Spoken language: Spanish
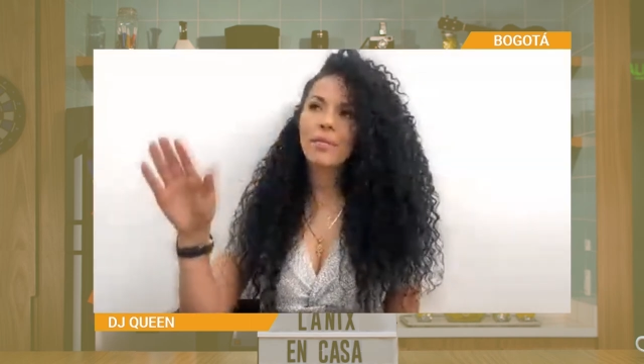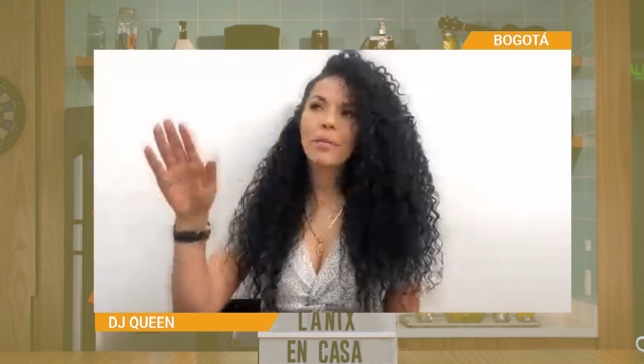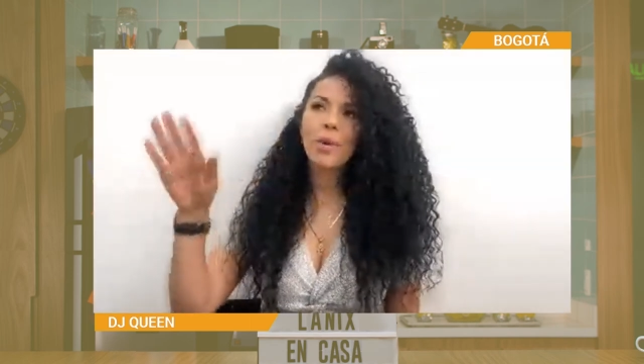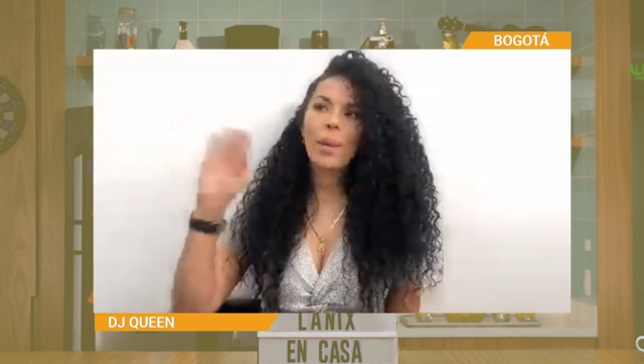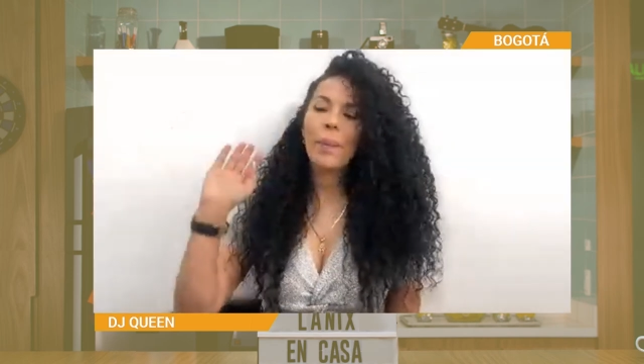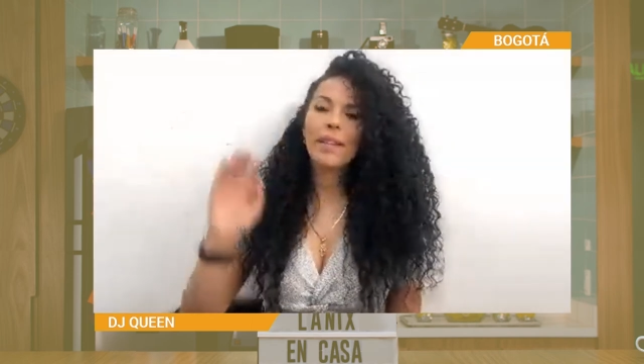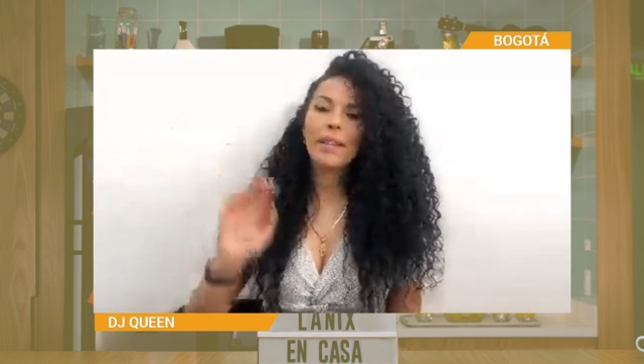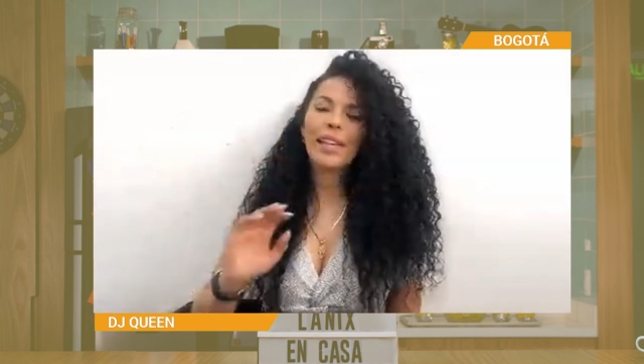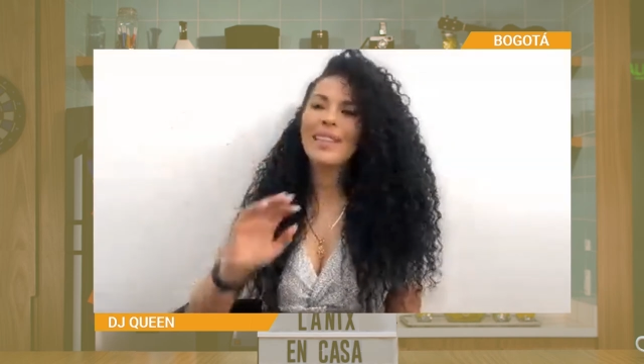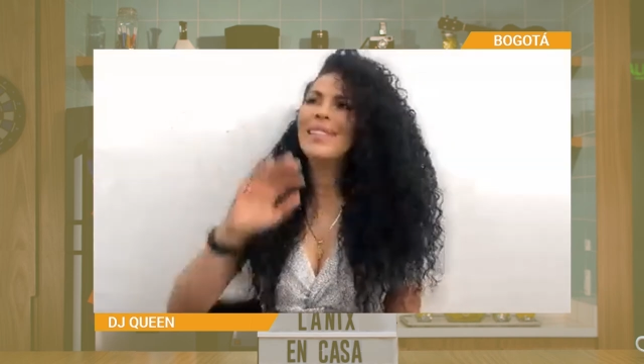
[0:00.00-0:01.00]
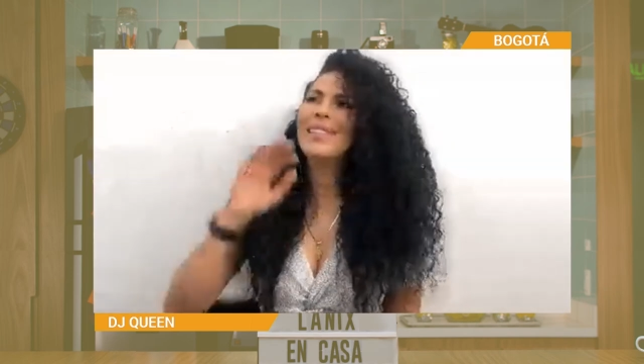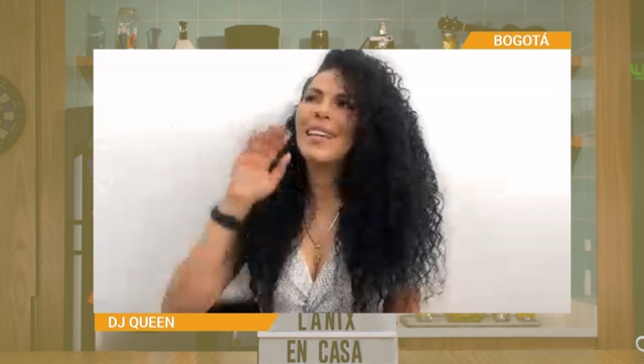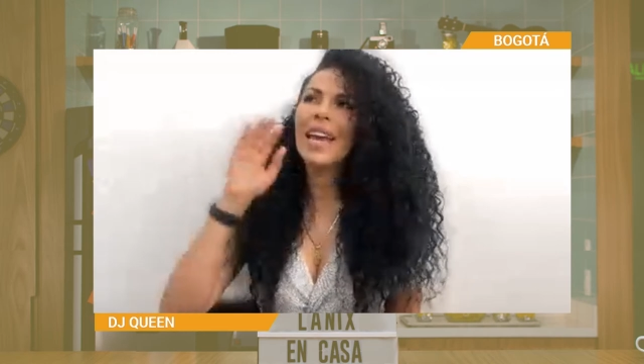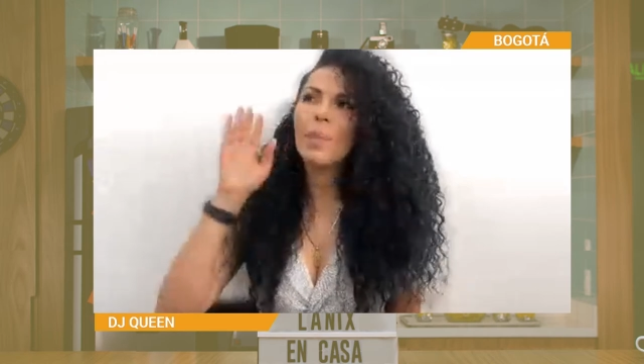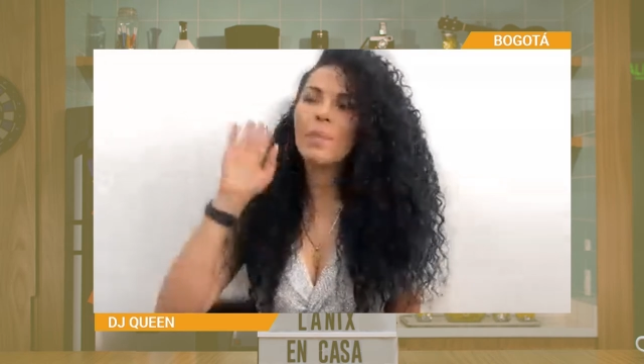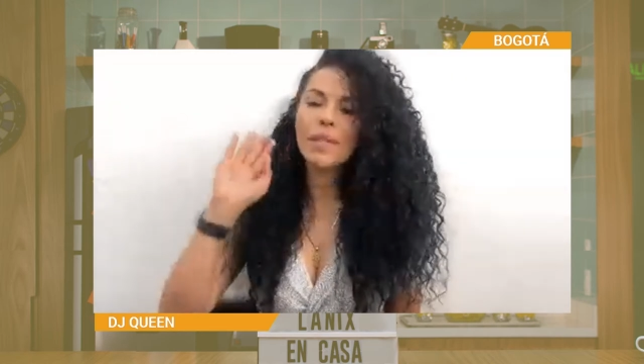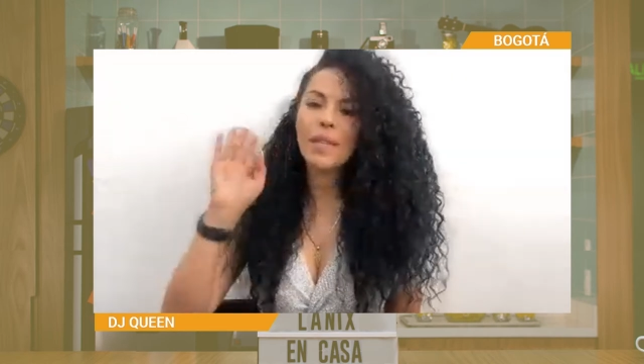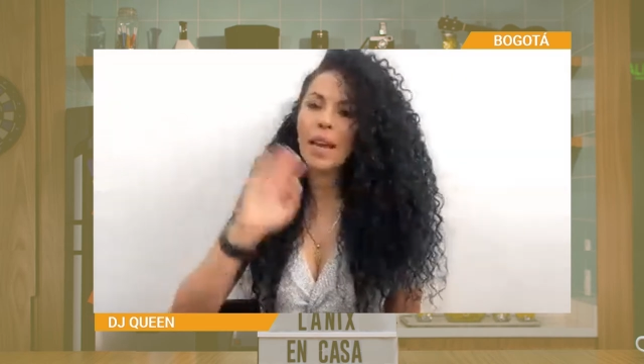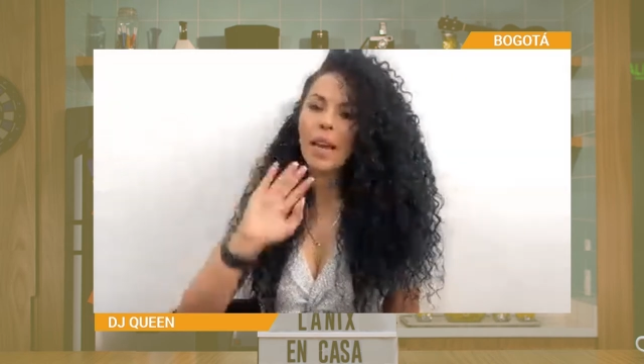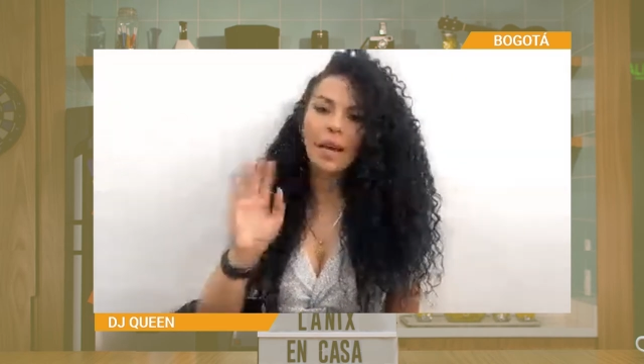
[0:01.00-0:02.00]
voy a aprender, ni siquiera
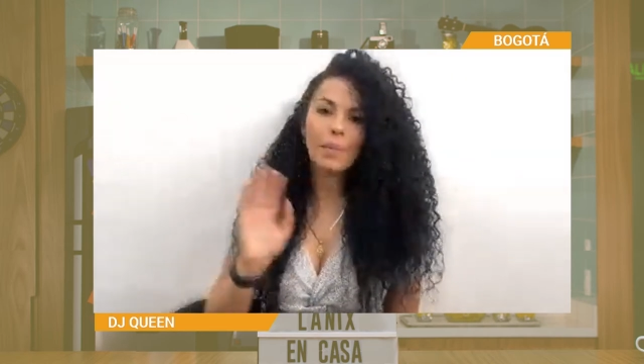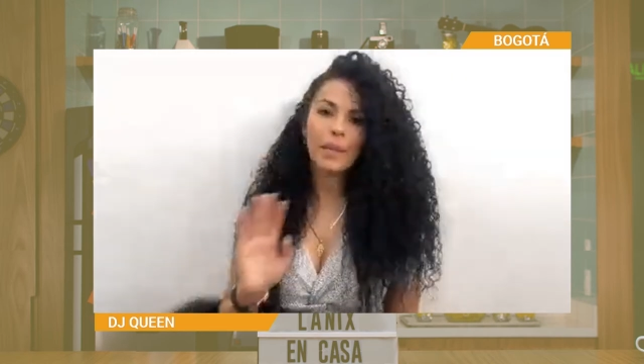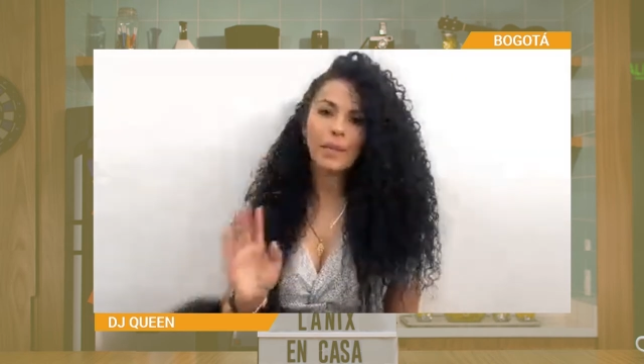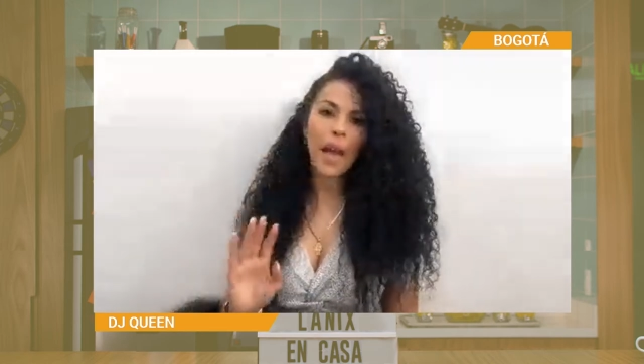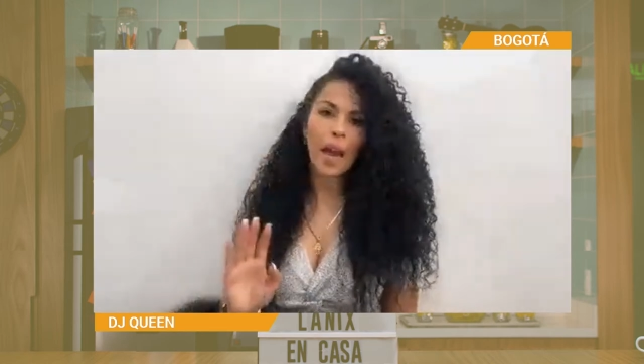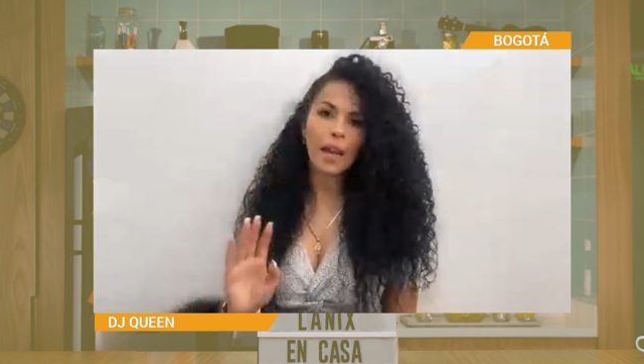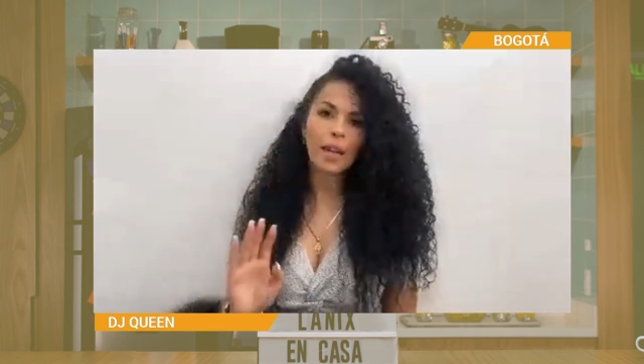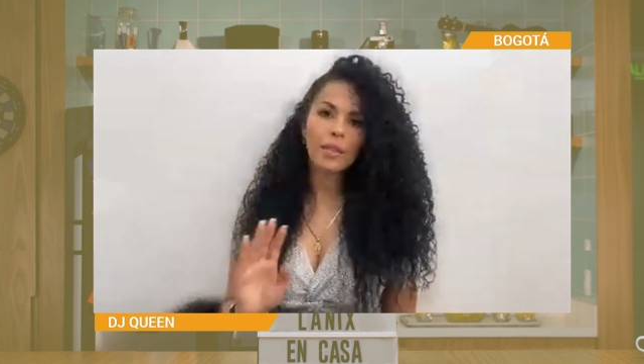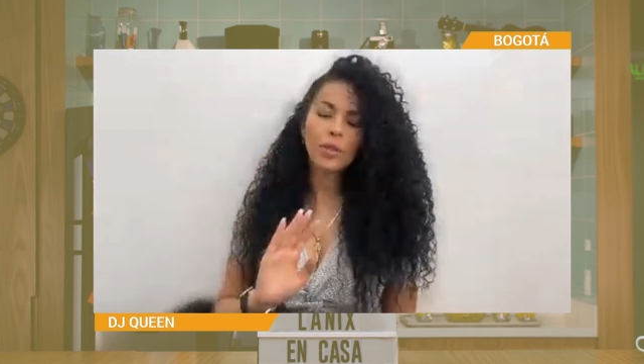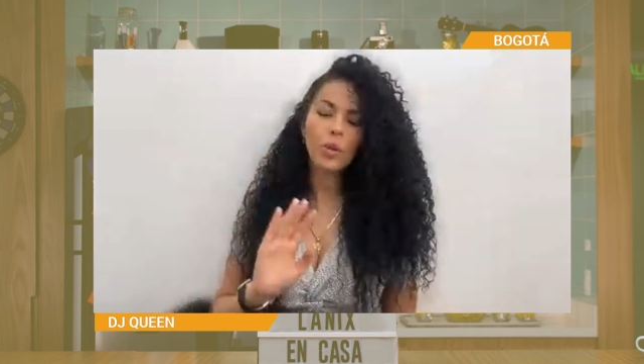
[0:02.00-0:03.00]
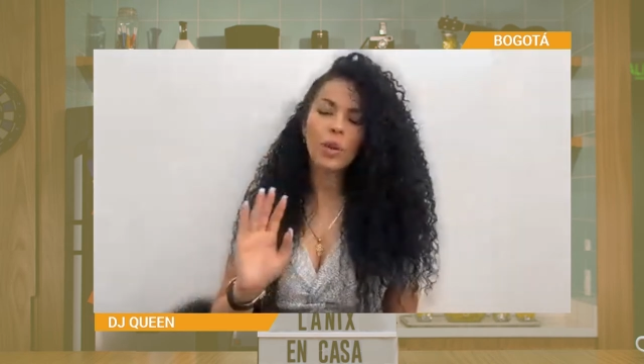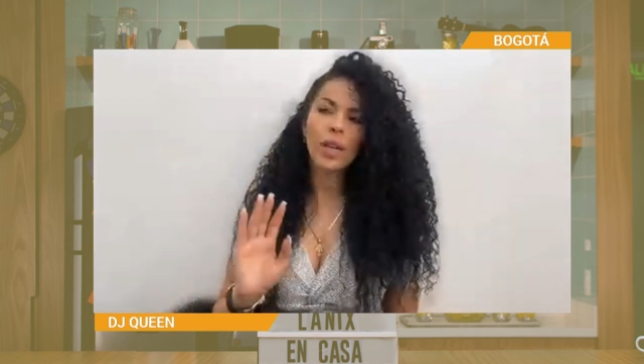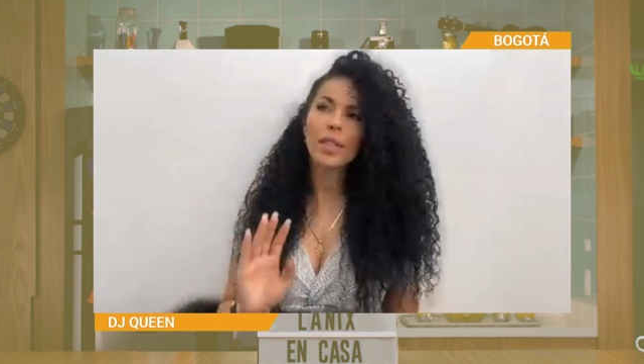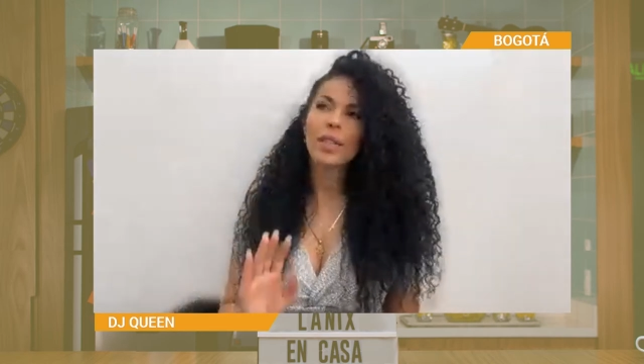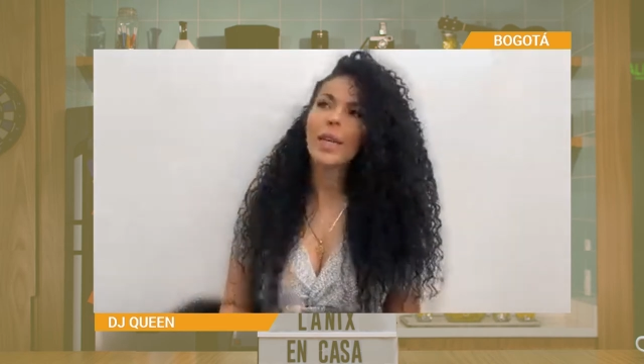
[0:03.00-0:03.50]
pensé en aprender, nunca.